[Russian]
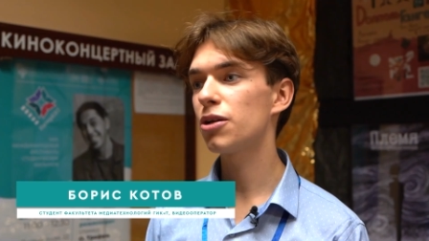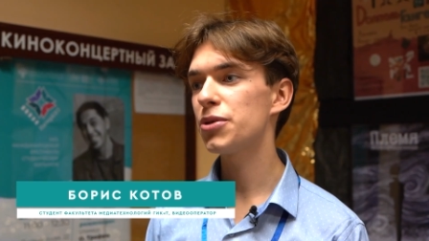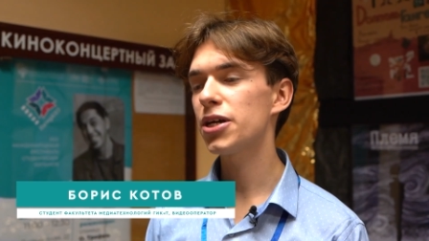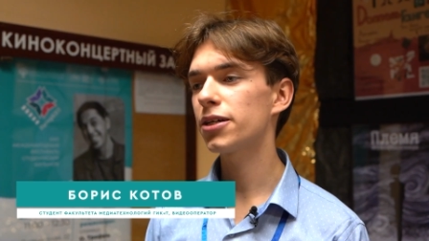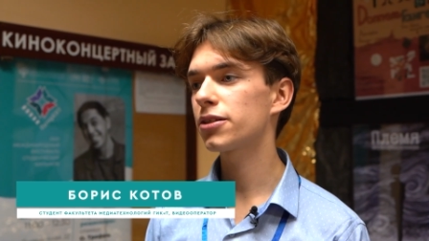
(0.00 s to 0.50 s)
Для
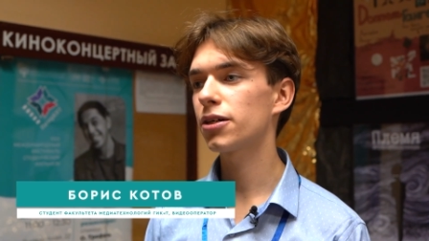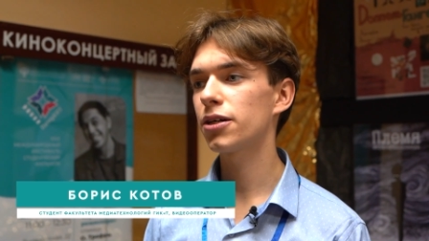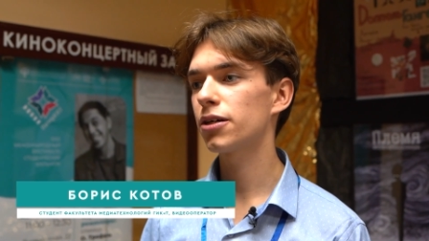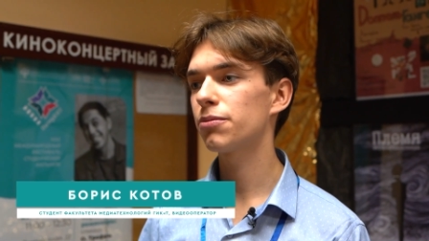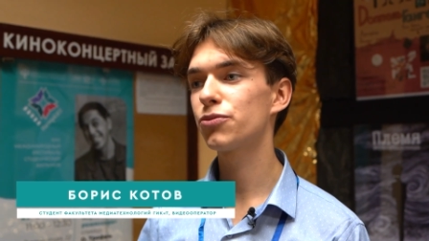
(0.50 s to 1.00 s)
меня
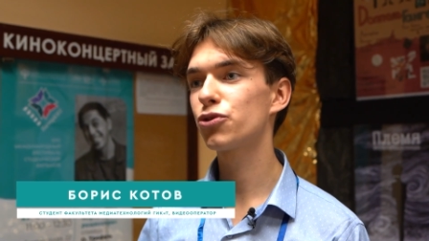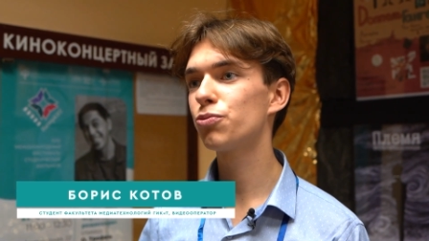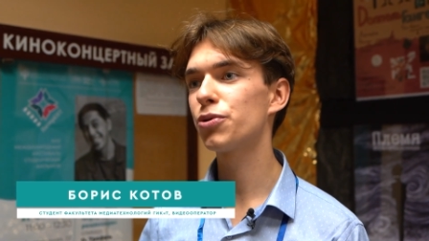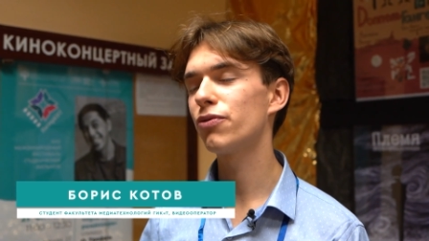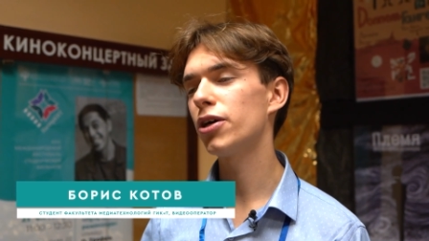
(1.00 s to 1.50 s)
это
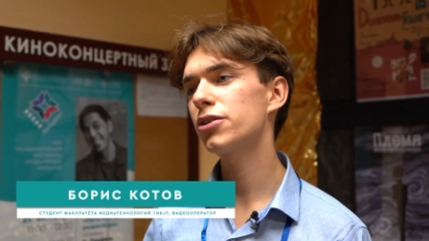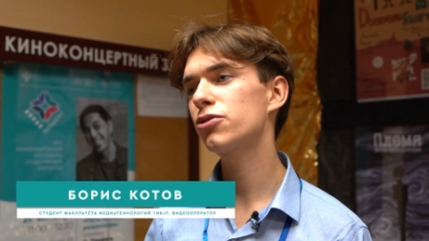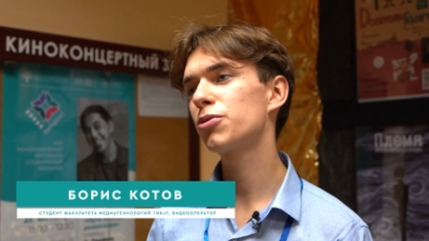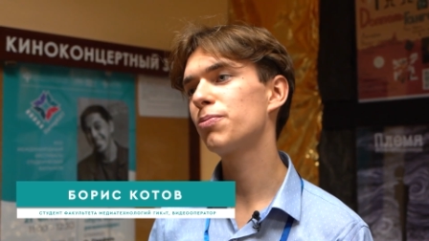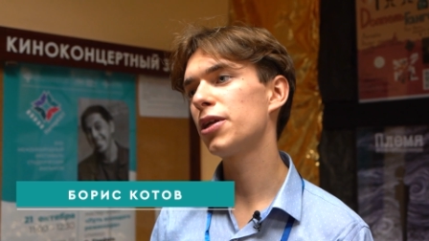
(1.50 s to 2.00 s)
супер важно,
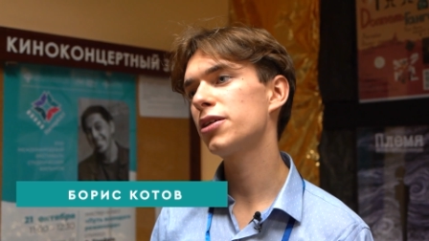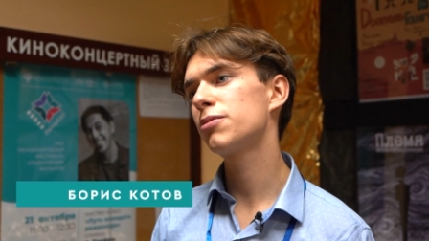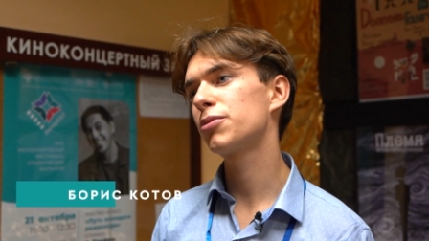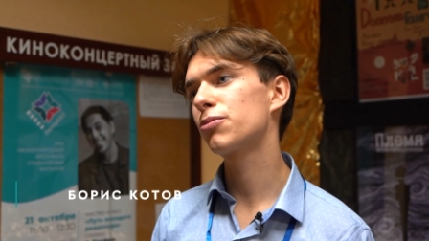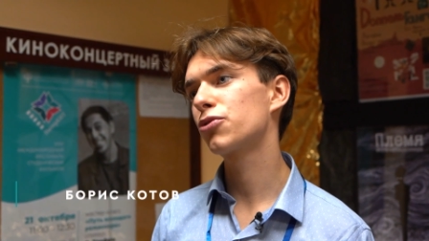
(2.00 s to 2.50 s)
супер
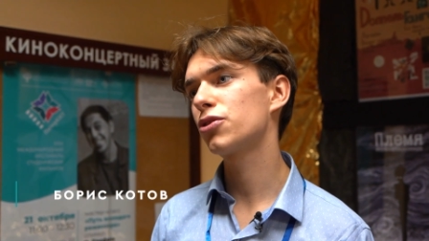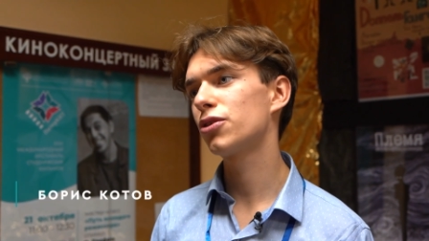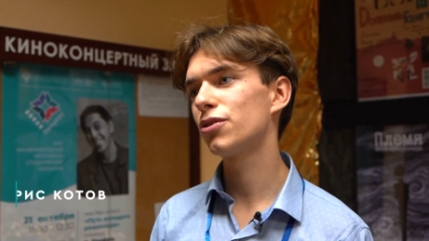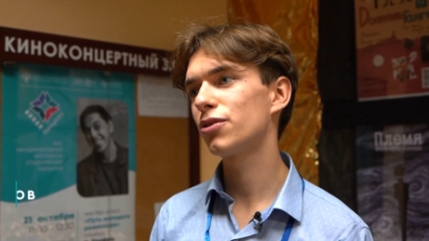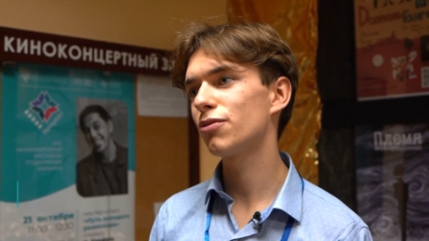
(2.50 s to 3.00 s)
полезно, потому
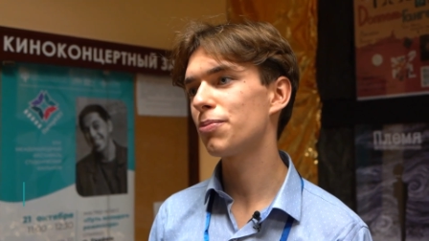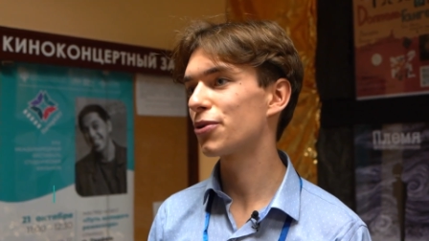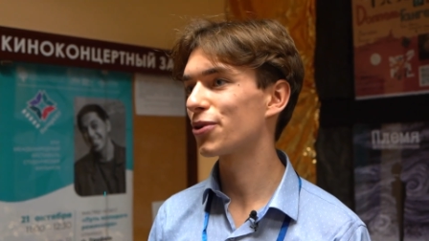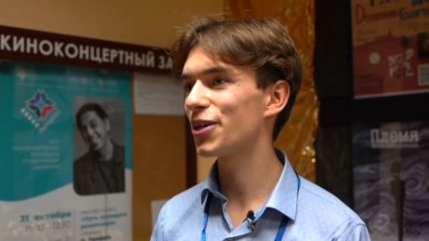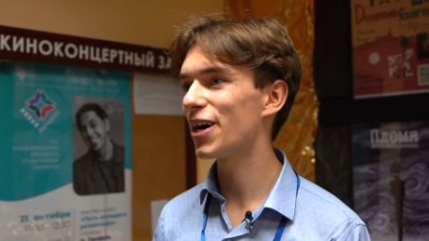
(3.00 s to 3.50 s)
что,
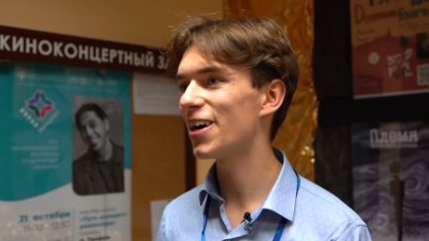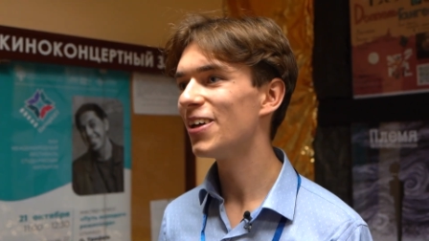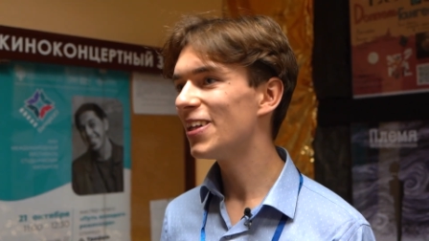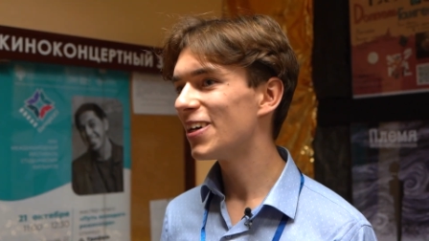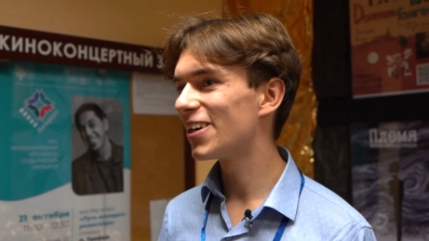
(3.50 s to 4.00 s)
во-первых, я
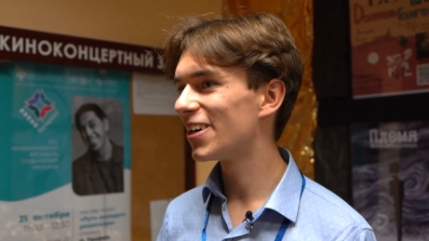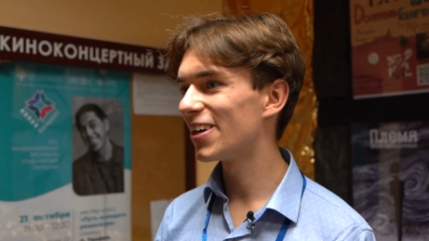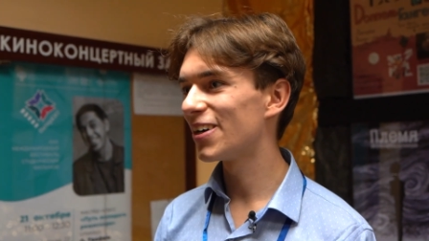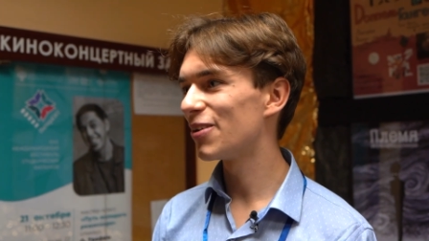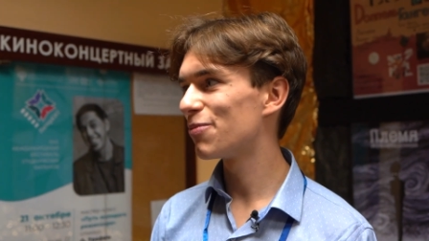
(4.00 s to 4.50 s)

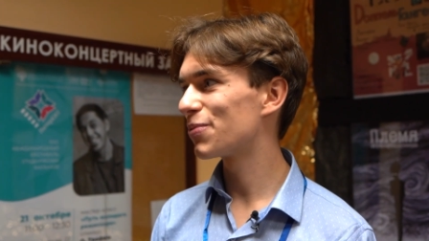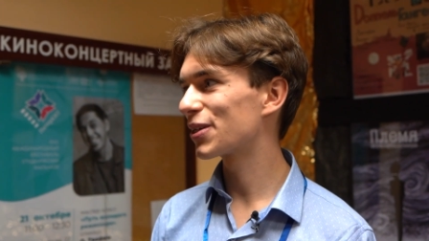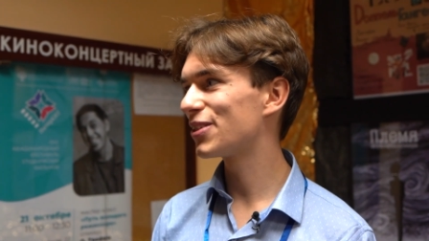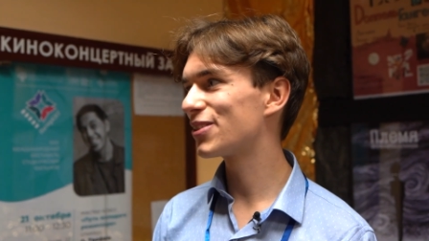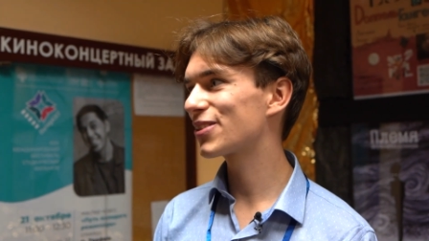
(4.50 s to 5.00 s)
э,
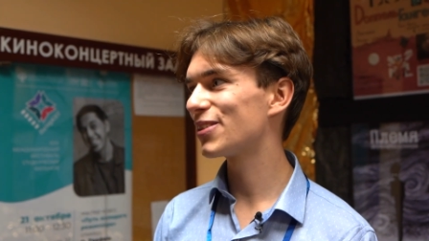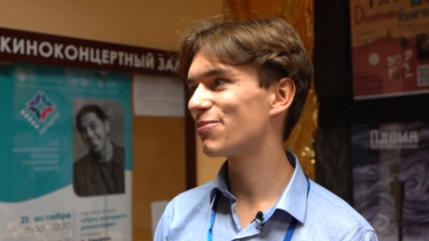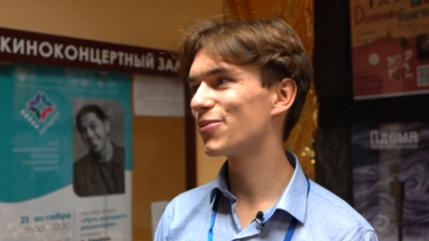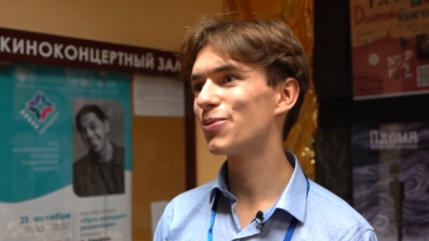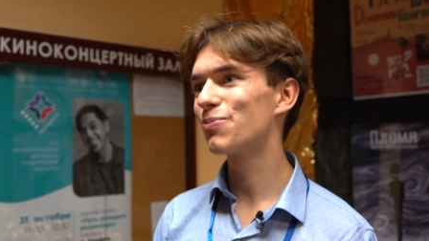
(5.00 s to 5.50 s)
практически
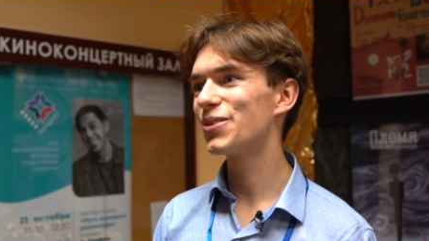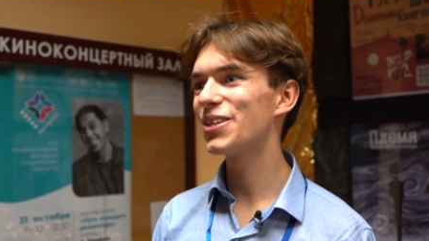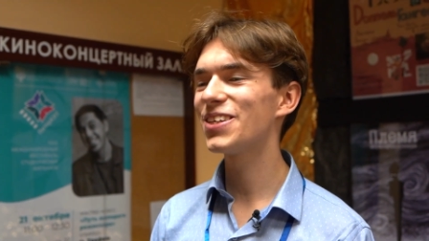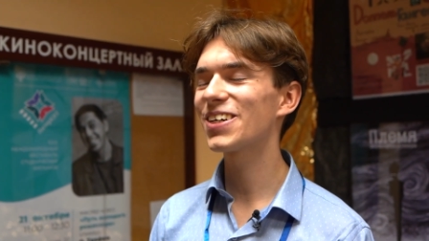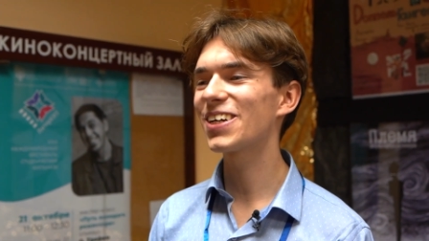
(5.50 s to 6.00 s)
ну,
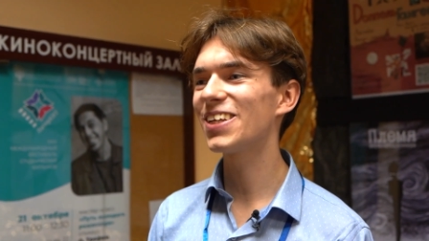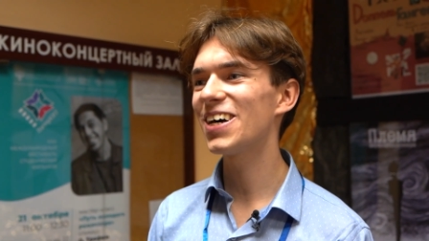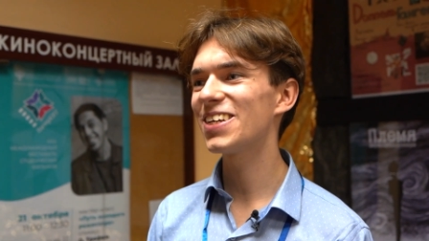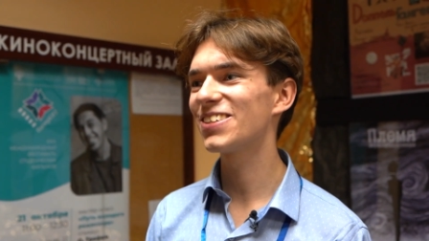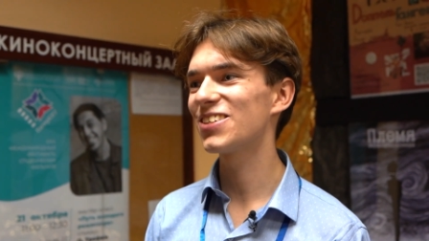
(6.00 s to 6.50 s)

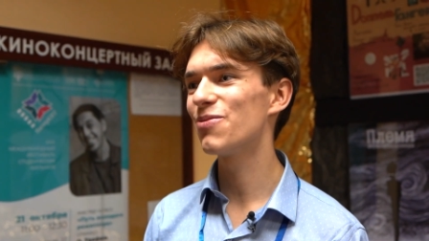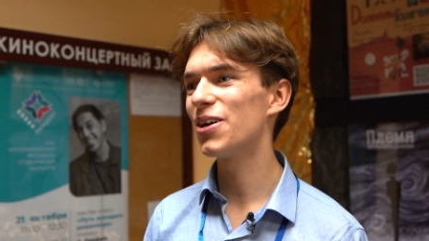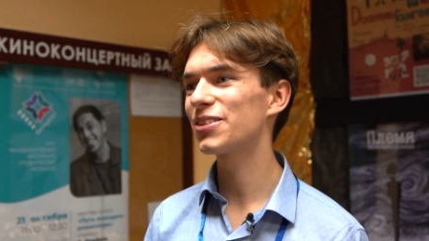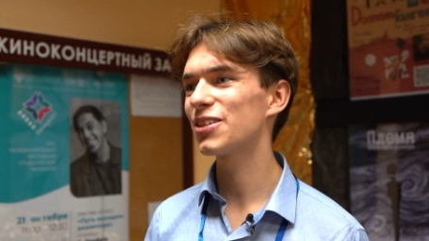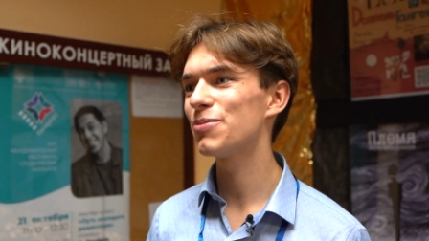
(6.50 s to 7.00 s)
никогда не занимался